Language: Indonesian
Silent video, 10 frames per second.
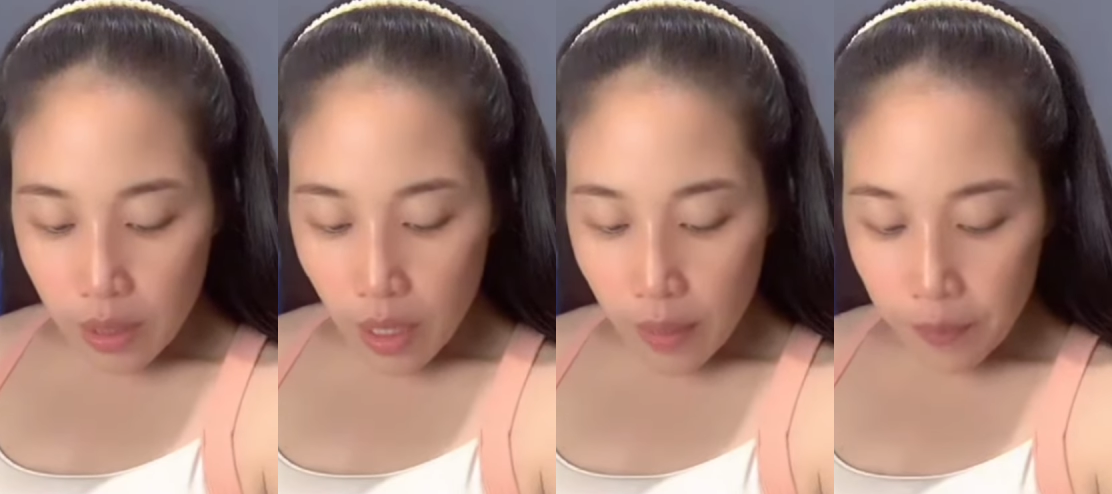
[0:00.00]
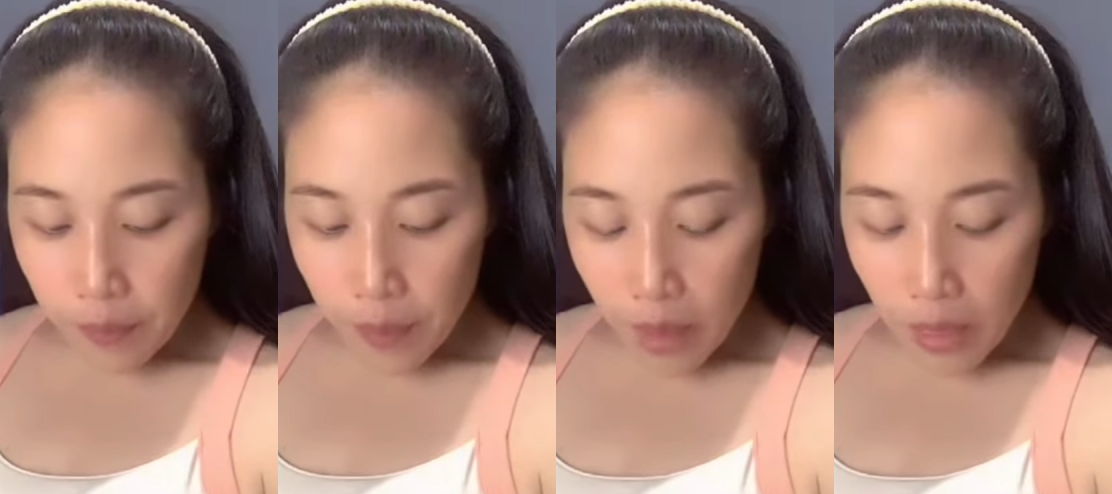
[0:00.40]

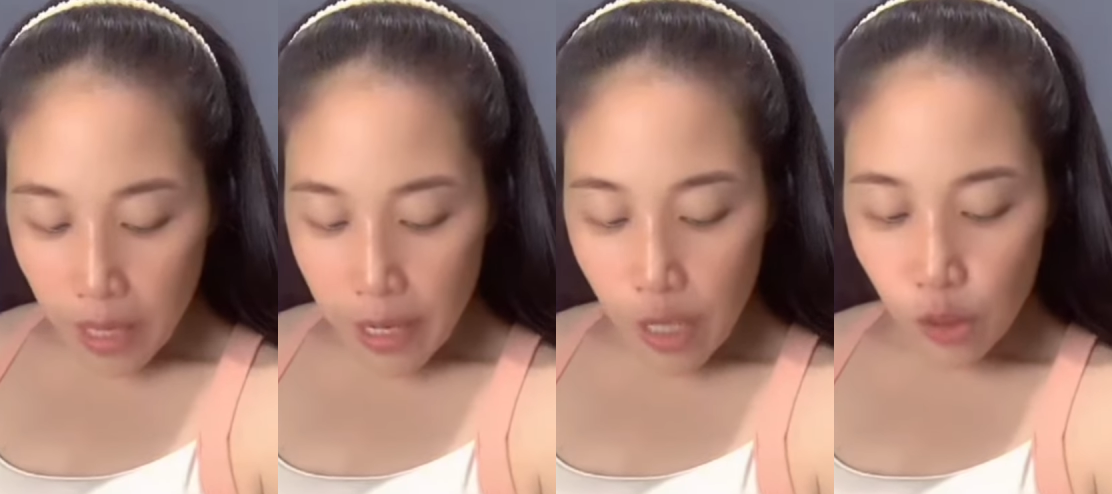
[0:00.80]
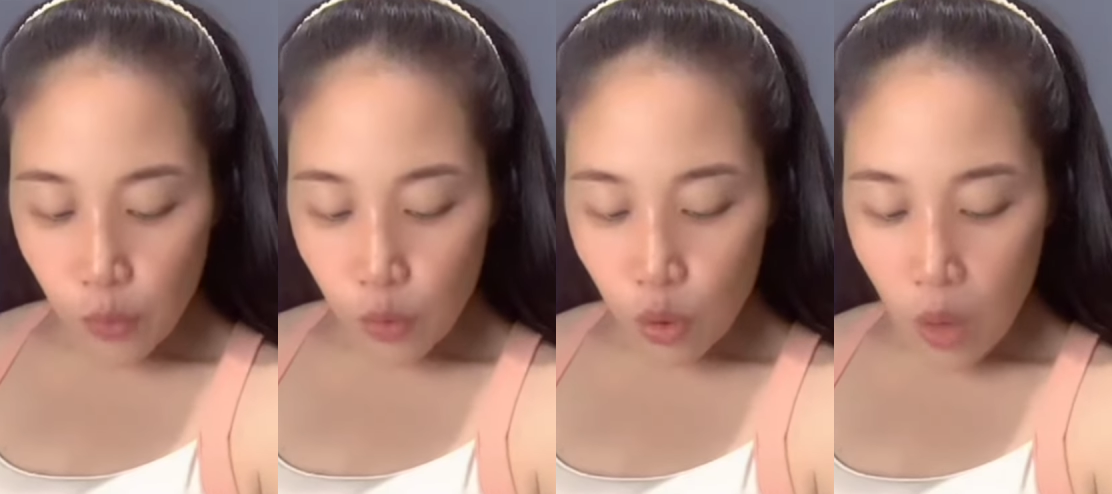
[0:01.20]
3, 4 ada
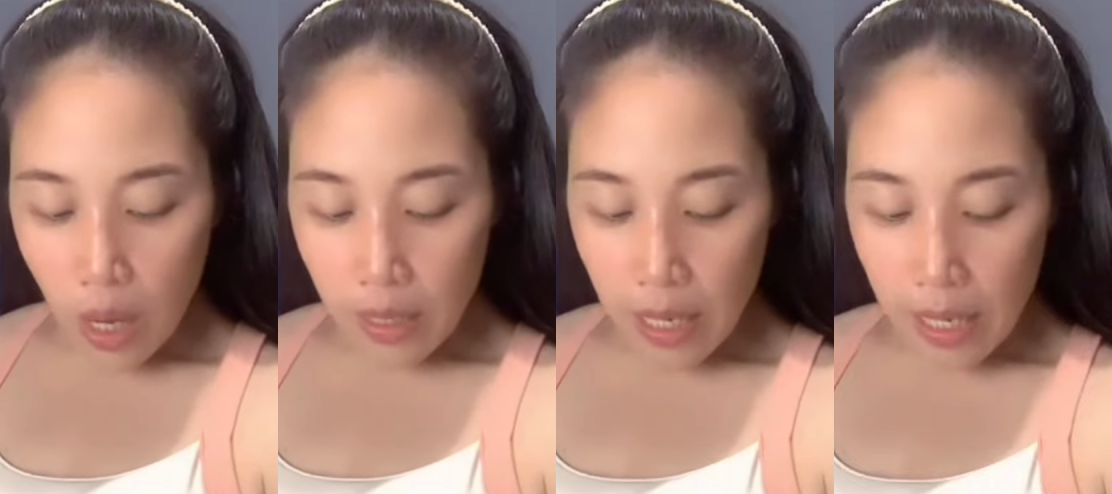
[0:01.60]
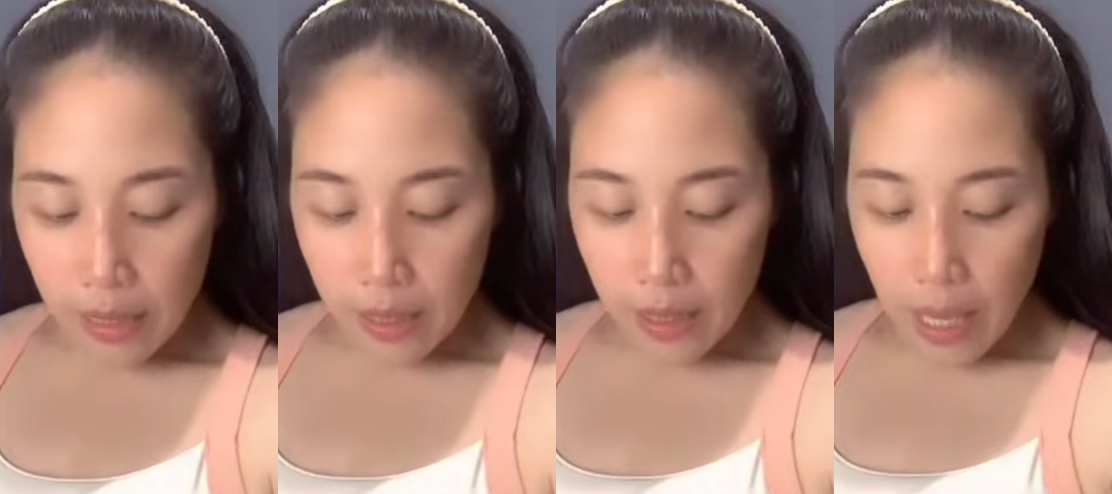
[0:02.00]
10 warna
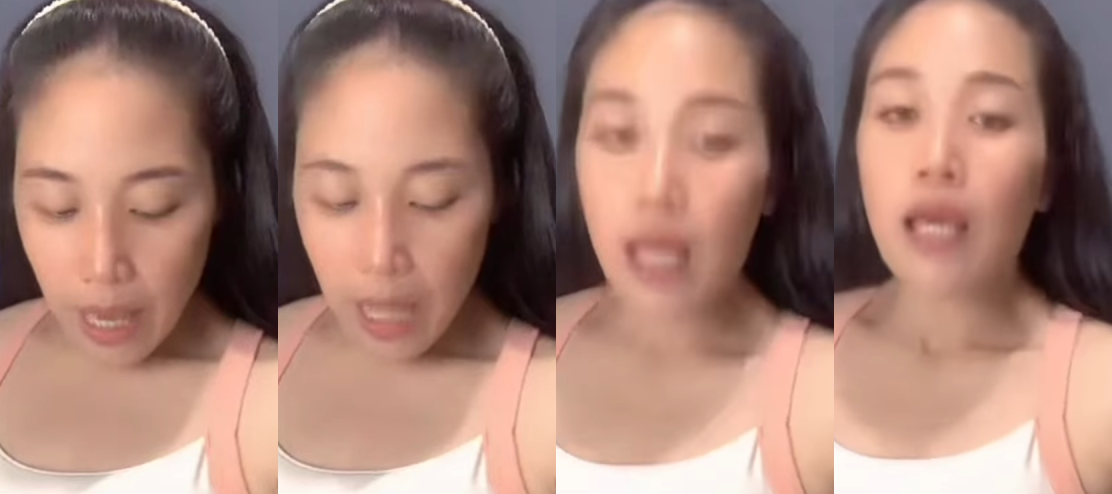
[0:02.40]
lagi ya